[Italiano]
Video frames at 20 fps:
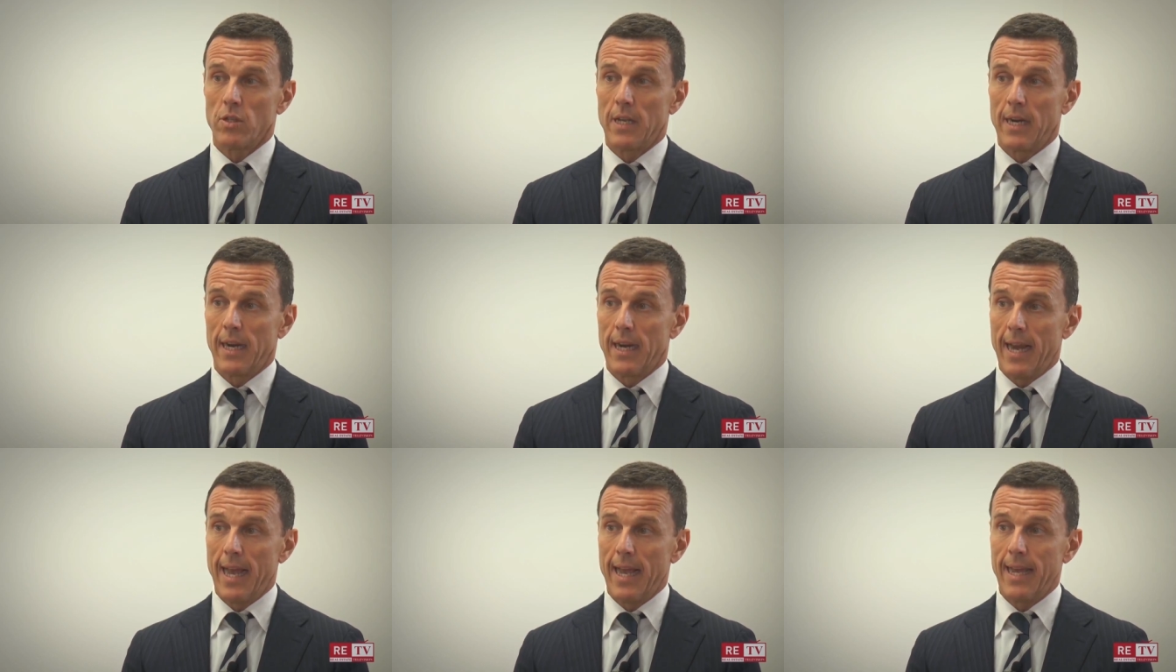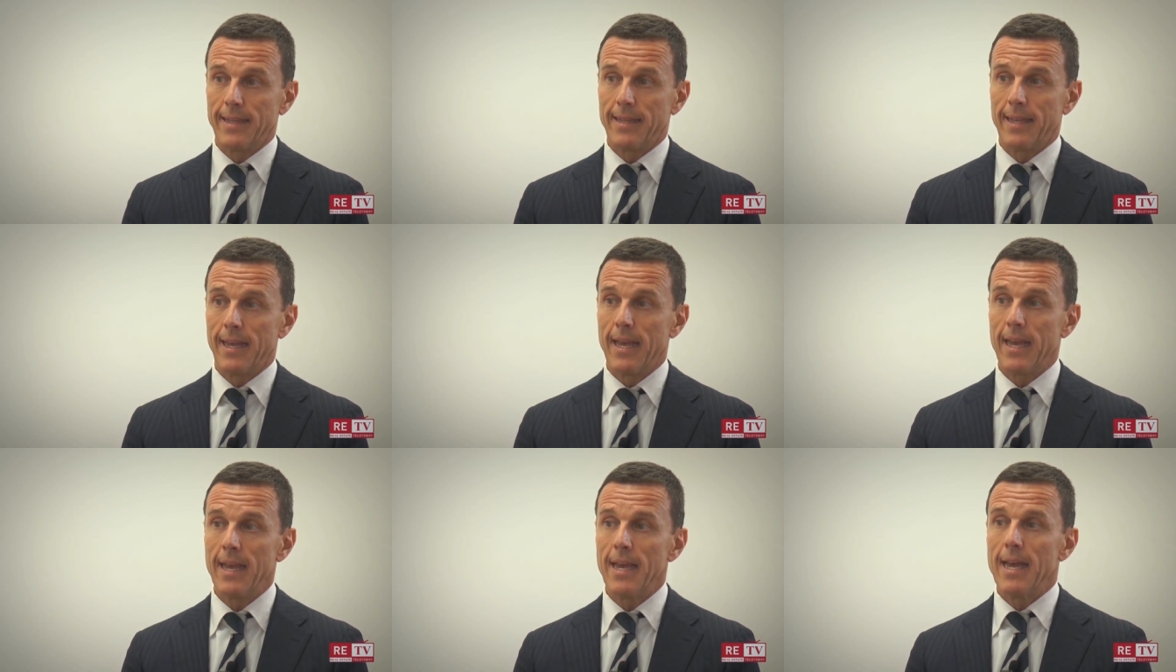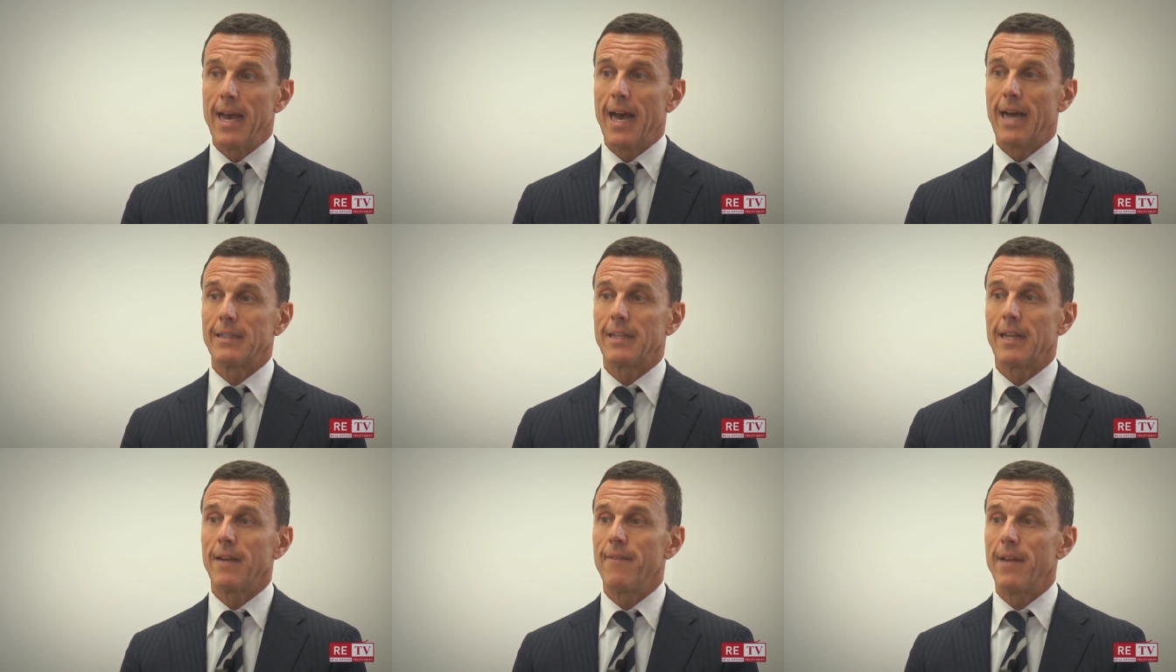nostra rete
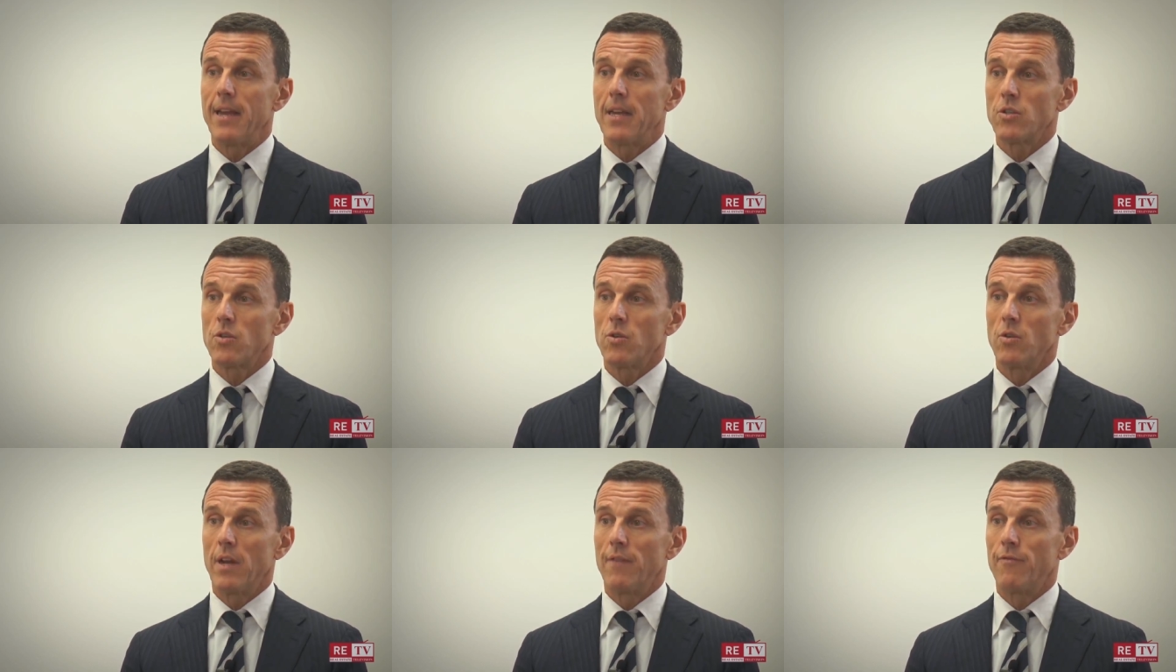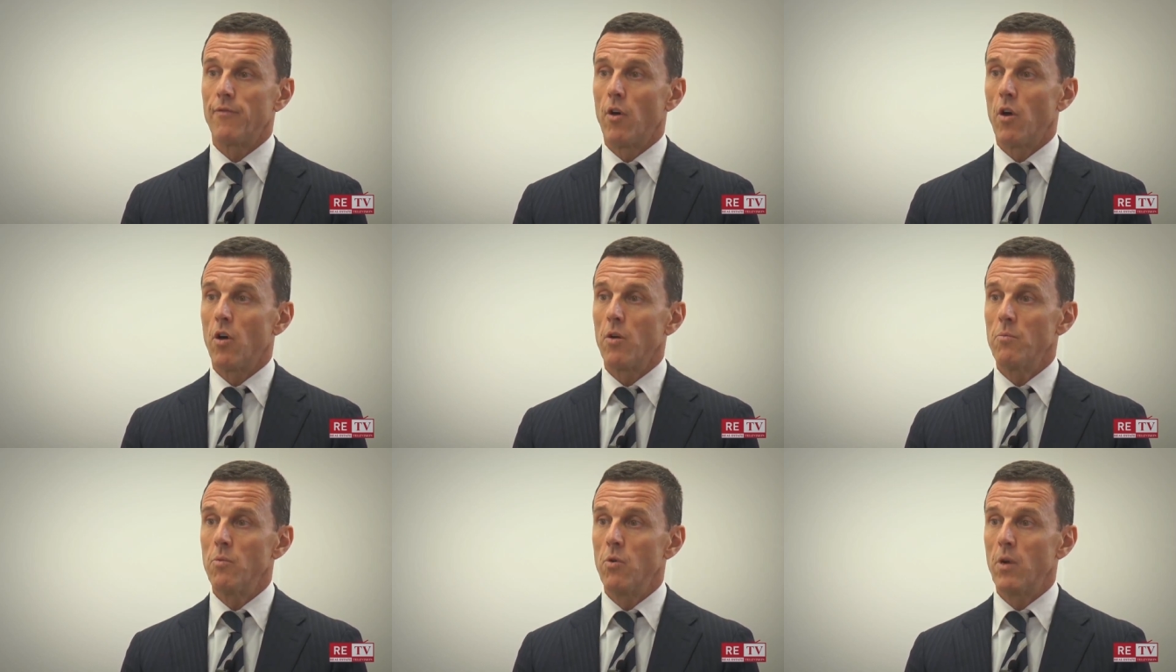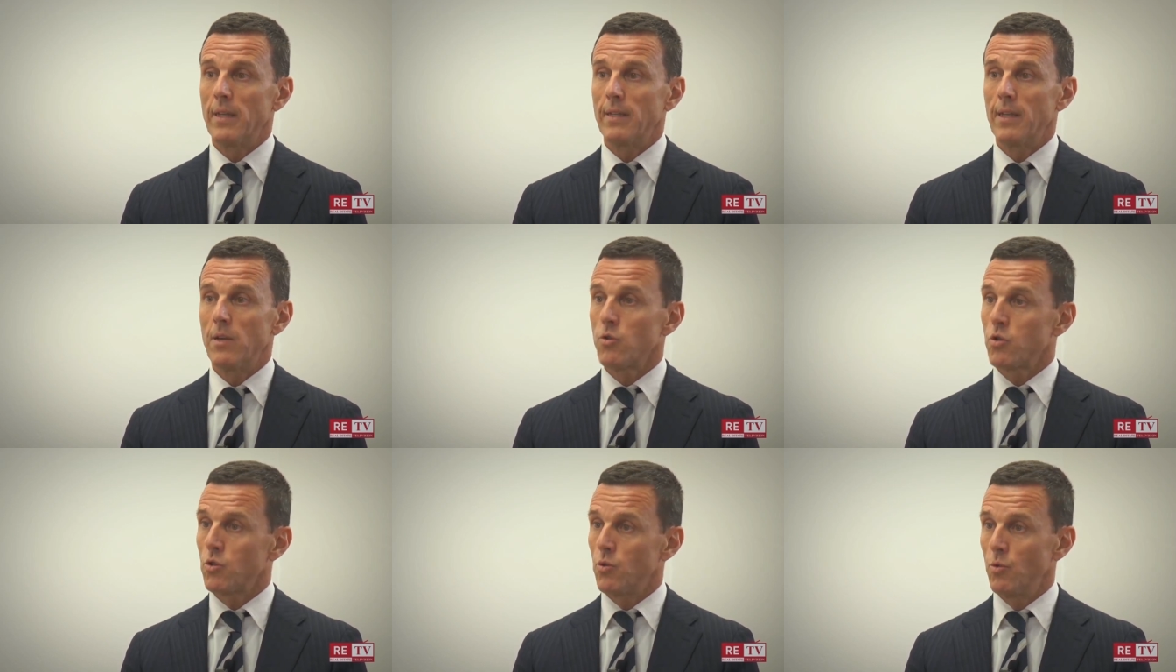attraverso la formula
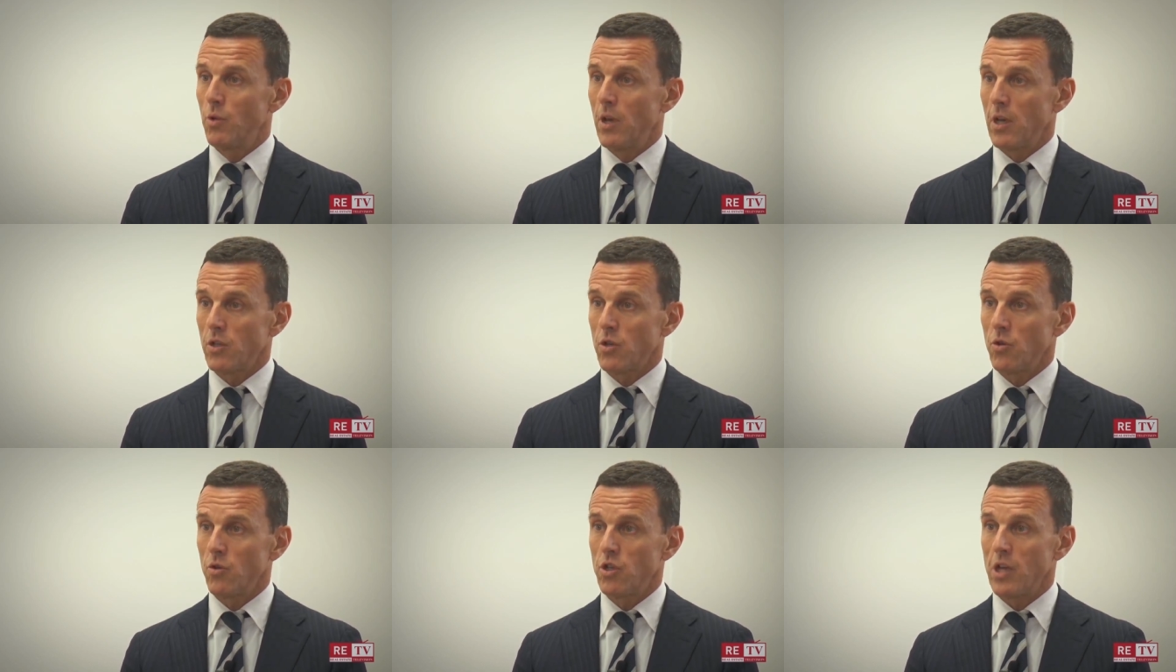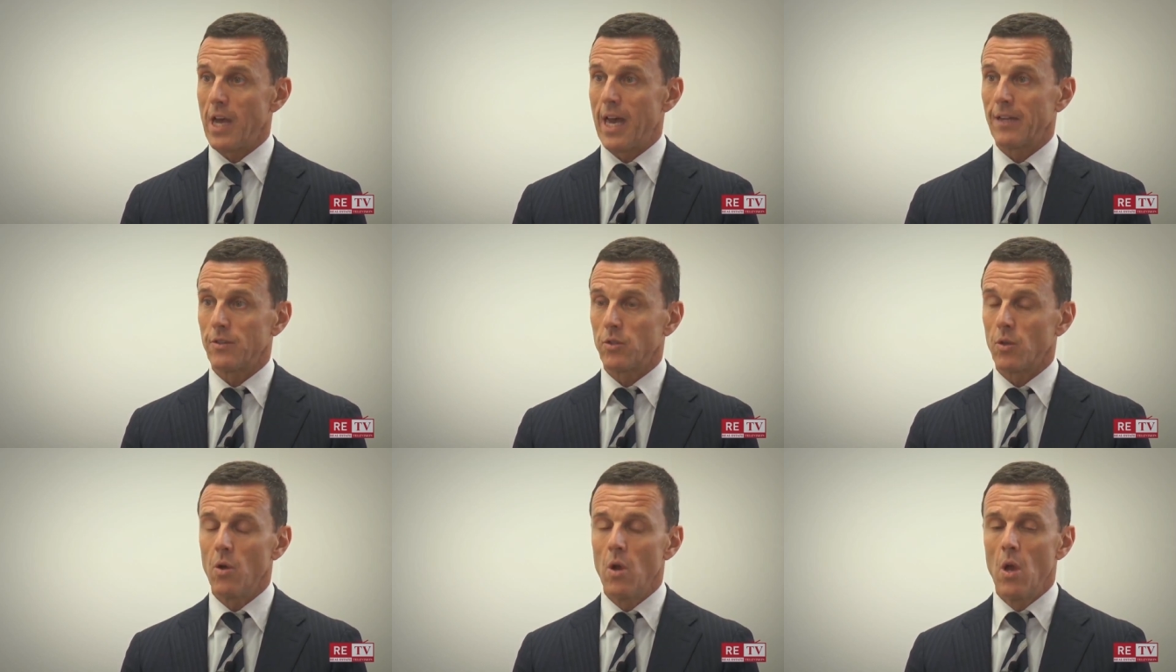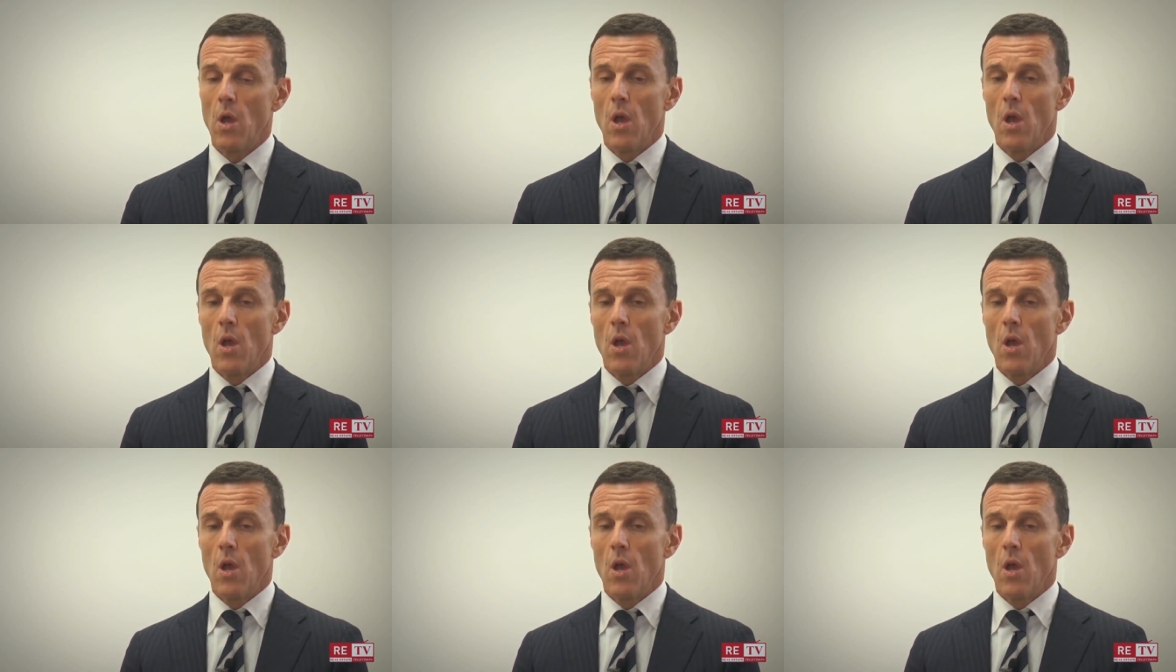dello studio associato.